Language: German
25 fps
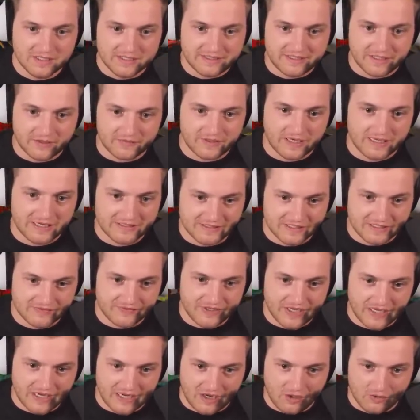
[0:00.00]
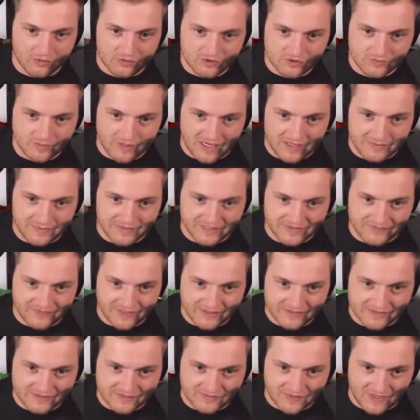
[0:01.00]
Die gehen auf der anderen Seite wieder raus, überall mit
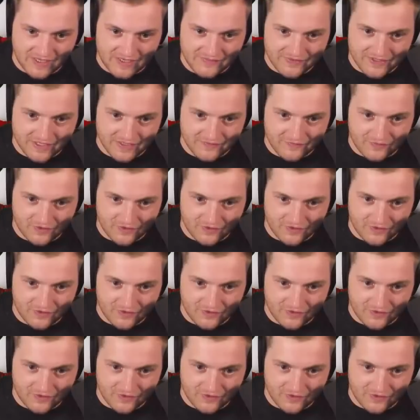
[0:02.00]
jeweils zwei, wieder